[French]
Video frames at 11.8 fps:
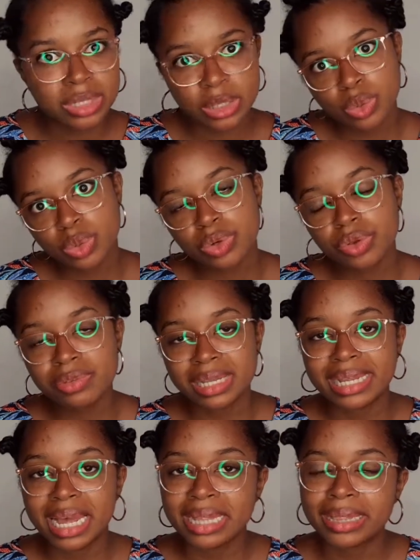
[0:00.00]
c'est sûr que vous
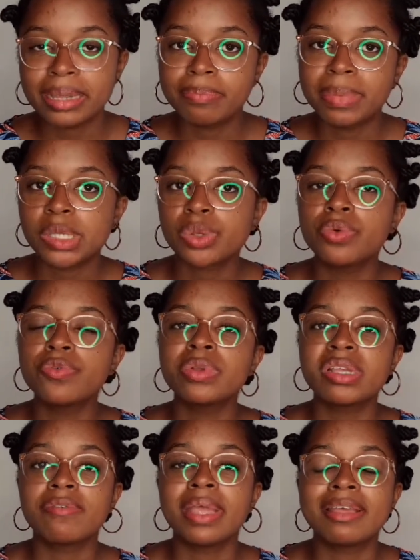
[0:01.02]
allez rater parce que vous
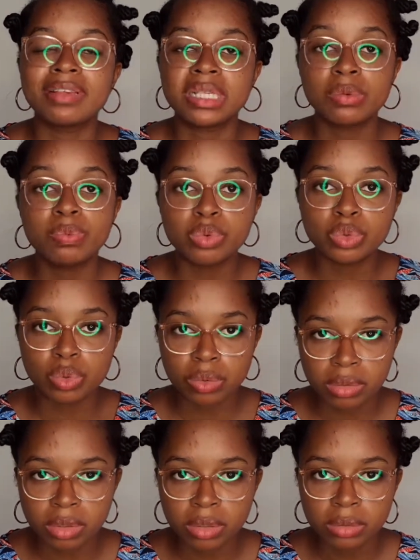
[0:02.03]
avez investi plus de
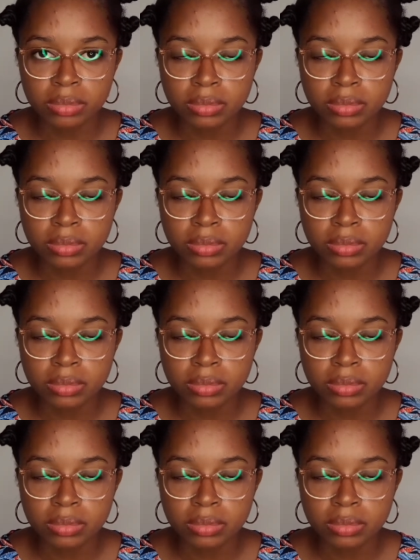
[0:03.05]
temps